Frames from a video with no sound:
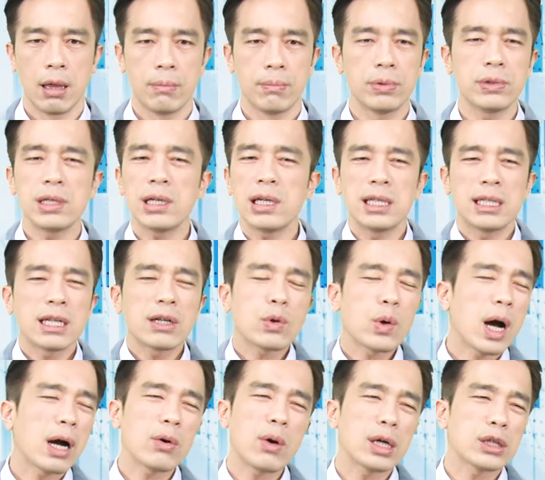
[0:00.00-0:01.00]
不是已经
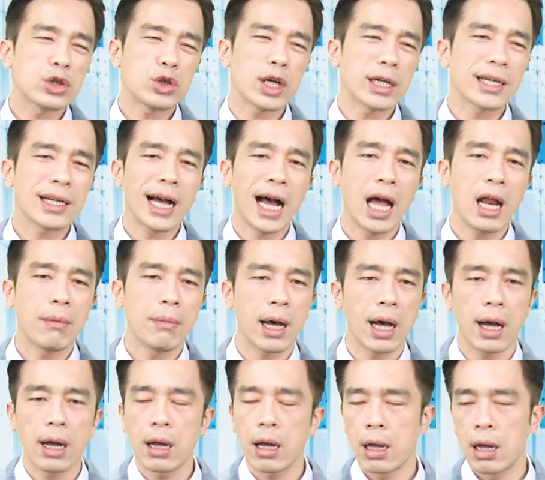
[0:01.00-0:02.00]
观光全开了
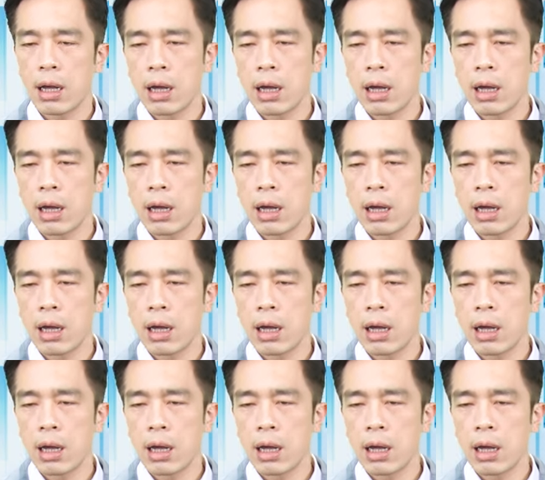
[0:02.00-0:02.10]
吗？